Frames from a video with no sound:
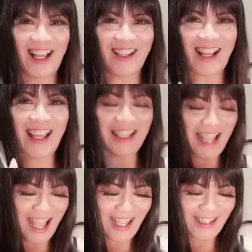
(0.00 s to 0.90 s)
Uh, hi
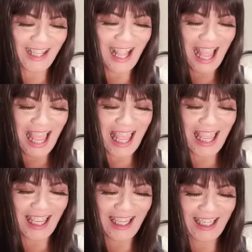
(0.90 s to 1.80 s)
nga, yeah,
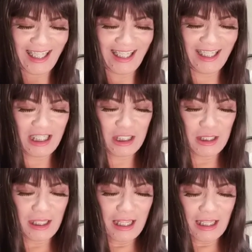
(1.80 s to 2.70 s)
nag-hi.
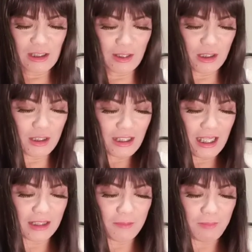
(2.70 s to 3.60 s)
So, ito na yung
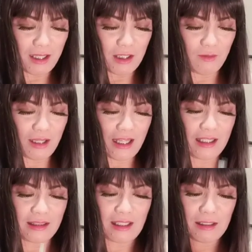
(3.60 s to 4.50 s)
ating pangalawang
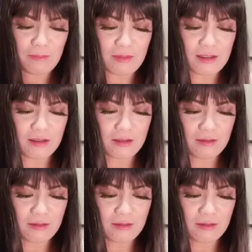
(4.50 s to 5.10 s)
items.